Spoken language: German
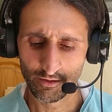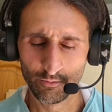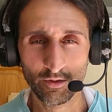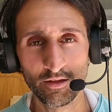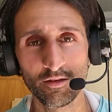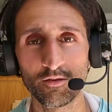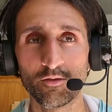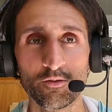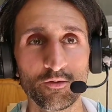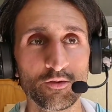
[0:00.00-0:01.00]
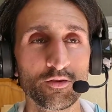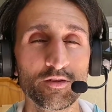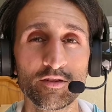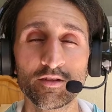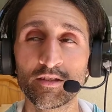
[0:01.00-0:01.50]
Juli
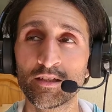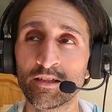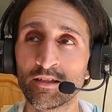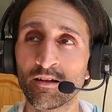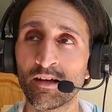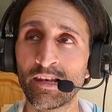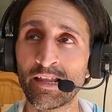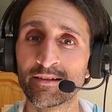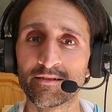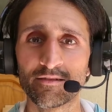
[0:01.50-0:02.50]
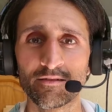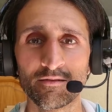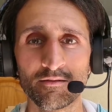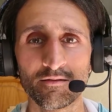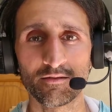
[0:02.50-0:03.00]
und die
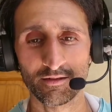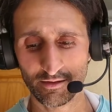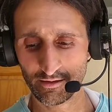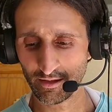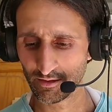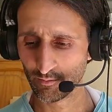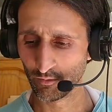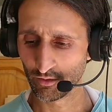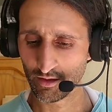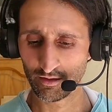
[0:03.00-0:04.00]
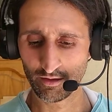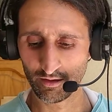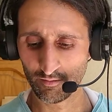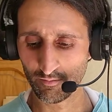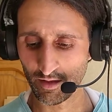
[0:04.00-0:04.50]
letzten sechs Monate
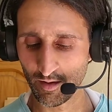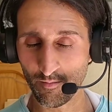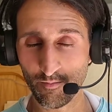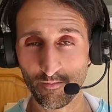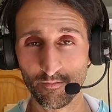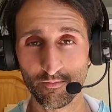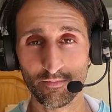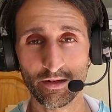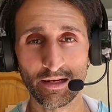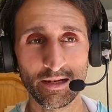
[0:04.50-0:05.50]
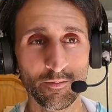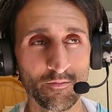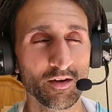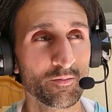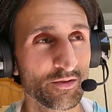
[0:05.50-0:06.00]
in meinem
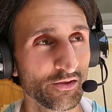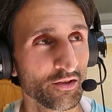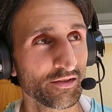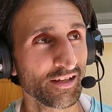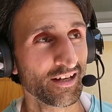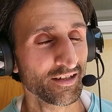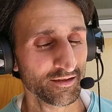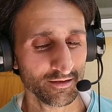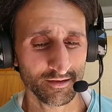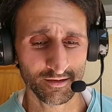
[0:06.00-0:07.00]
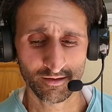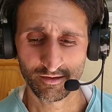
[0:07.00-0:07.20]
Leben waren besonders hart.